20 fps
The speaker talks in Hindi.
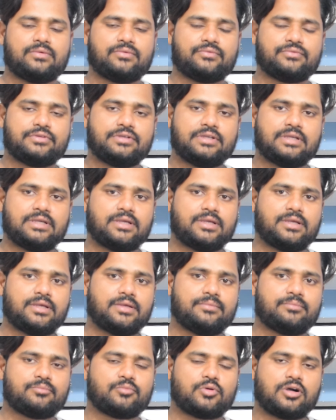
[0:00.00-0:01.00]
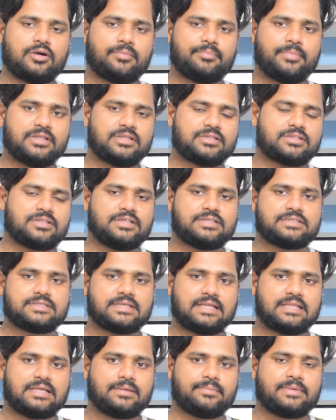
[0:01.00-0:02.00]
ये मोहब्बत इतनी
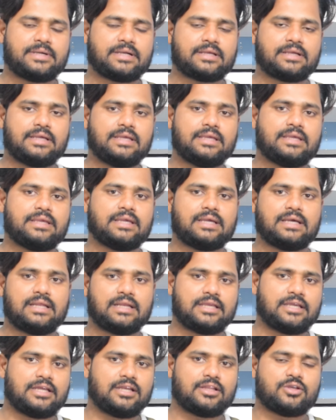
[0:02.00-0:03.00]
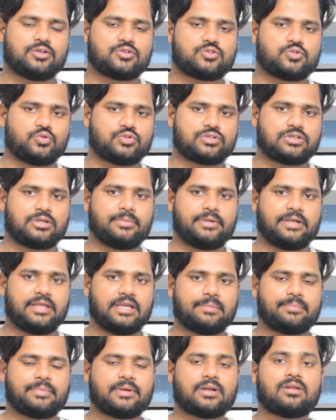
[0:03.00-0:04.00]
ज़्यादा बढ़ गई कि हल्के हल्के सोशल
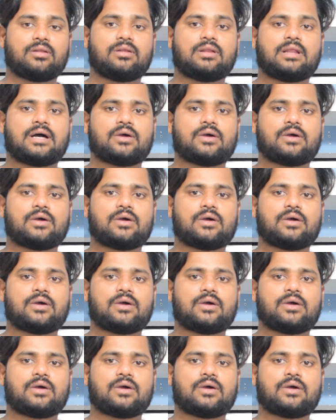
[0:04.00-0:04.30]
मीडिया पर